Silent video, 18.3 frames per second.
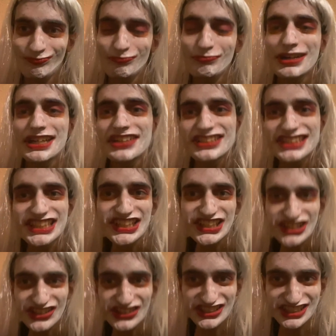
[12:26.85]
Bueno,
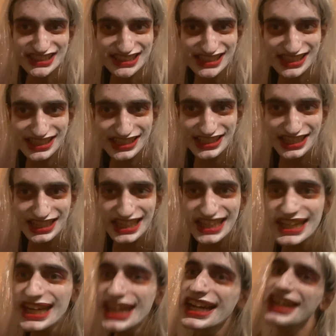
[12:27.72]
chicos,
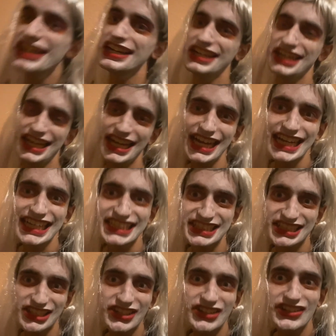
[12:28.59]

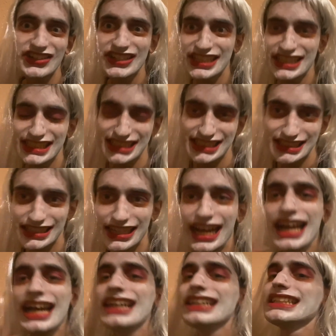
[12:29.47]
esto es
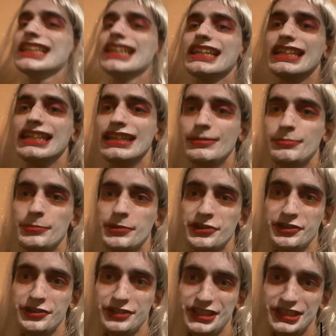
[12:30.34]
hasta aquí por
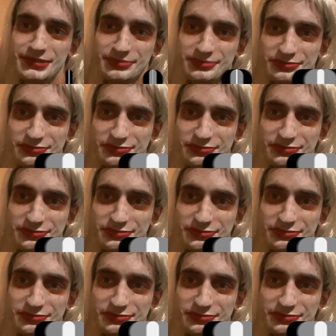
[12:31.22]
hoy.